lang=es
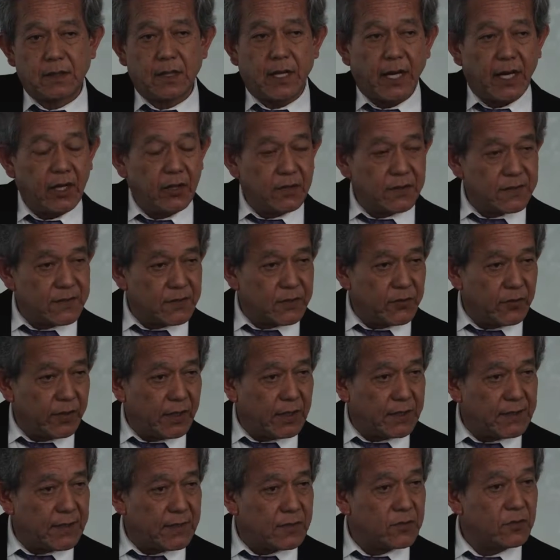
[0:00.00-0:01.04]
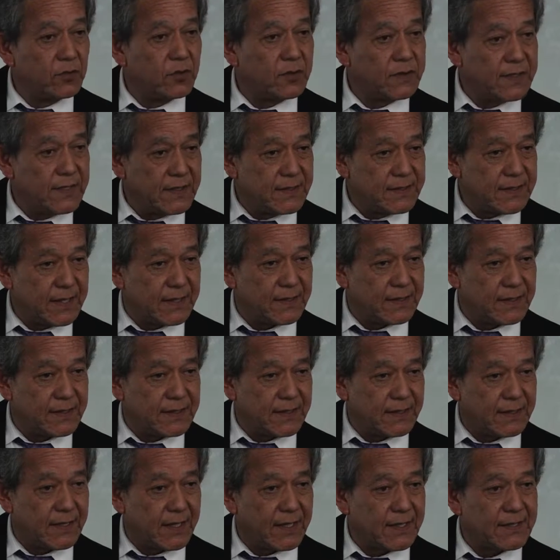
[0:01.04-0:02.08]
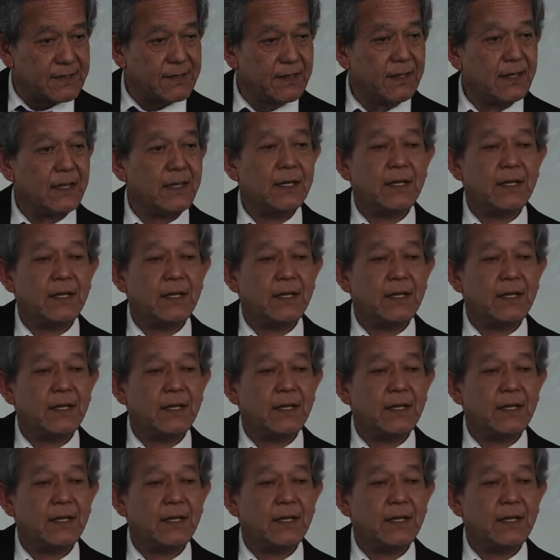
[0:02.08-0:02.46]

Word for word: queridos estudiantes unos instantes atrás,